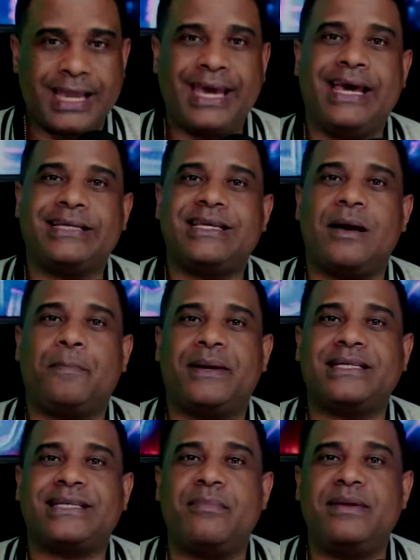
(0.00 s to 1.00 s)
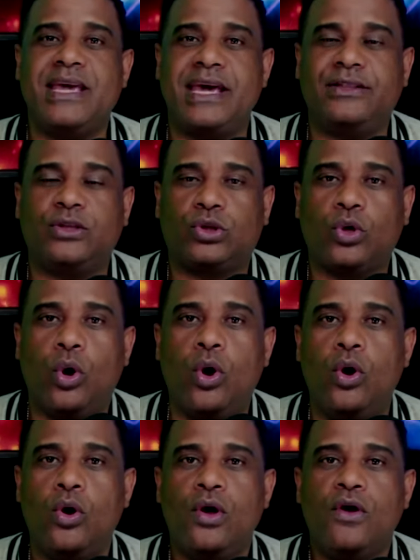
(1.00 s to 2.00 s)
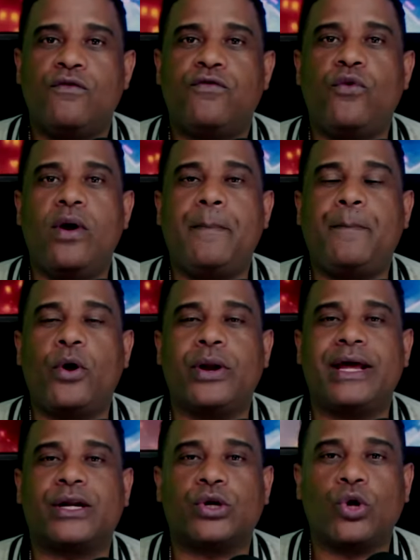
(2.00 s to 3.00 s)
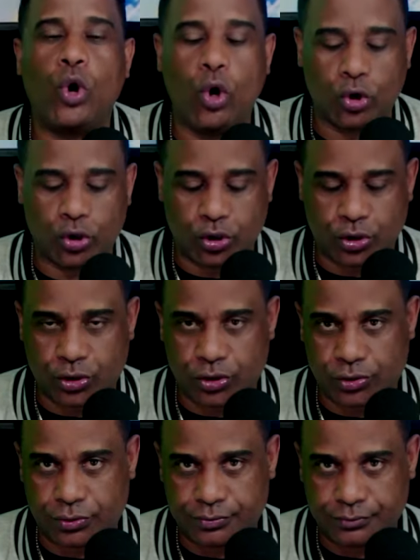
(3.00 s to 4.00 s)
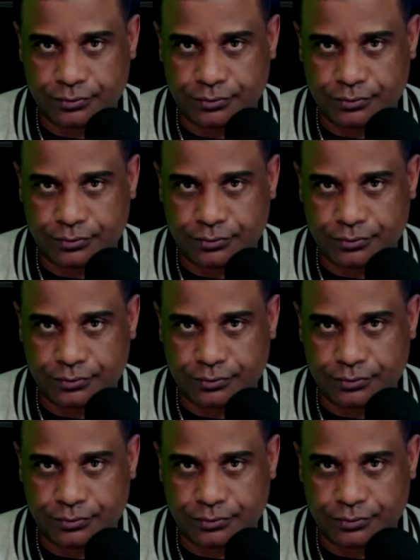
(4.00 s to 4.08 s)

que ese apresamiento fue por error.